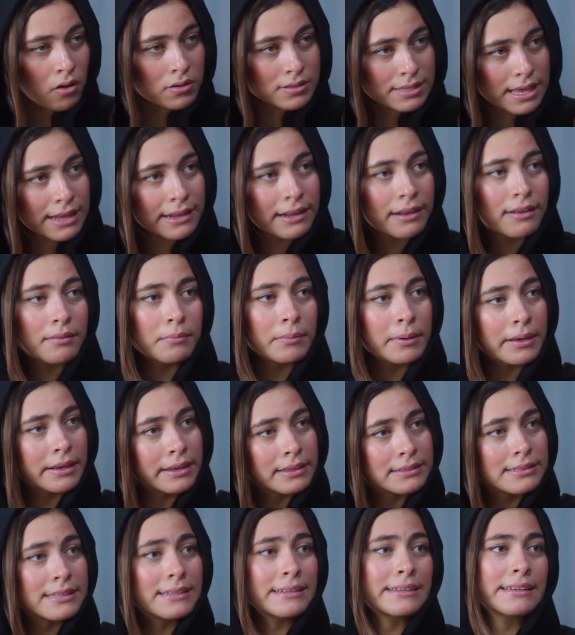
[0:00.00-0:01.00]
اه سنه
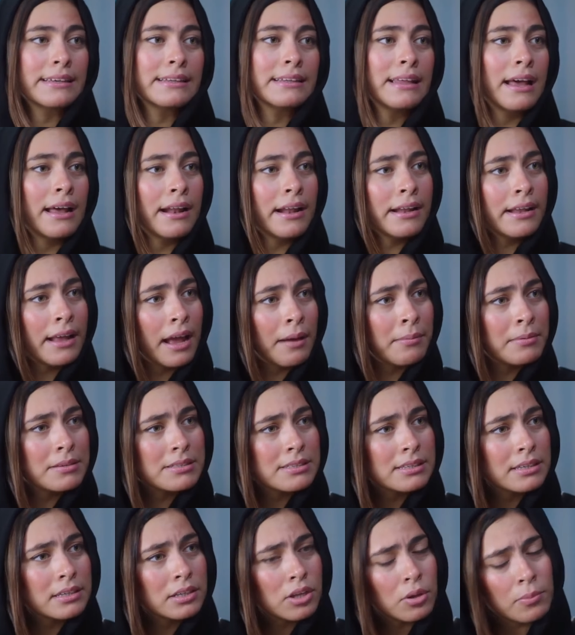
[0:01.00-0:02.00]
بالكتير كده اريح
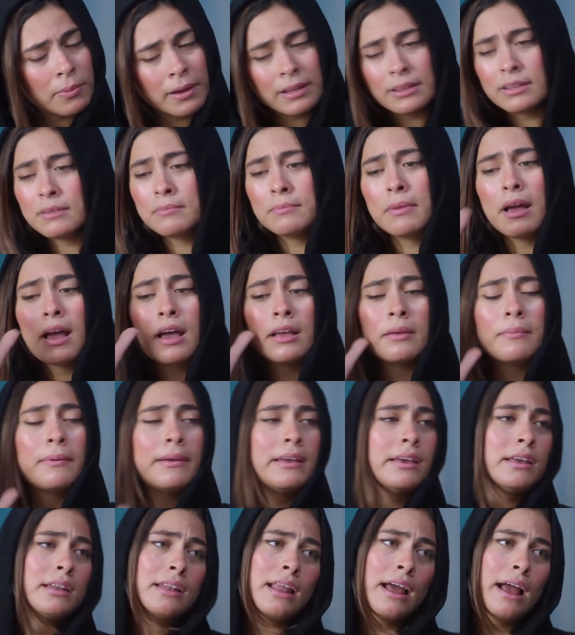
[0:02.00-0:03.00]
بس كده وبعدين بقى
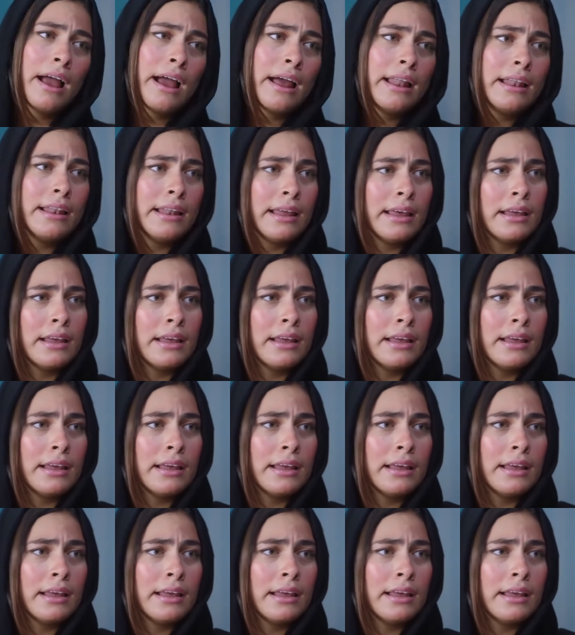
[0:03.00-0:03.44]
يبقى يحلها